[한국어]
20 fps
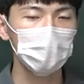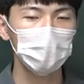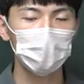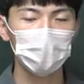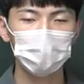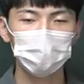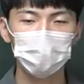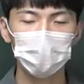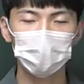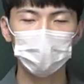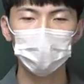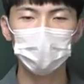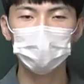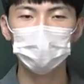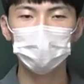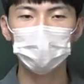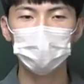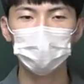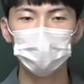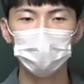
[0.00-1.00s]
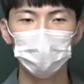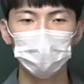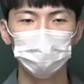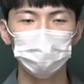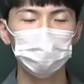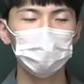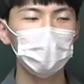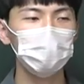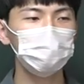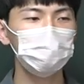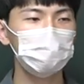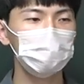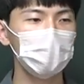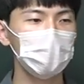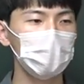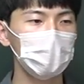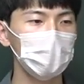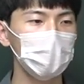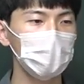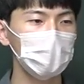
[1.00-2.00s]
아, 제가 사실 문제
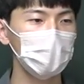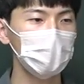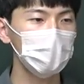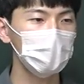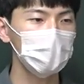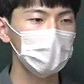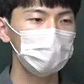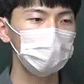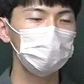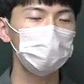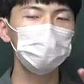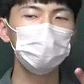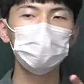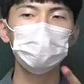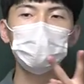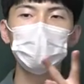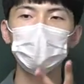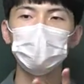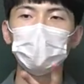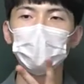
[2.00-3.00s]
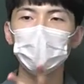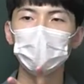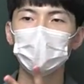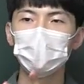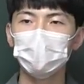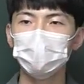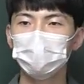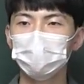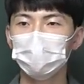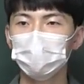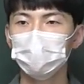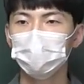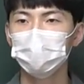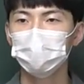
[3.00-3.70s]
풀다가 두 문제에서 막혔다는 거예요.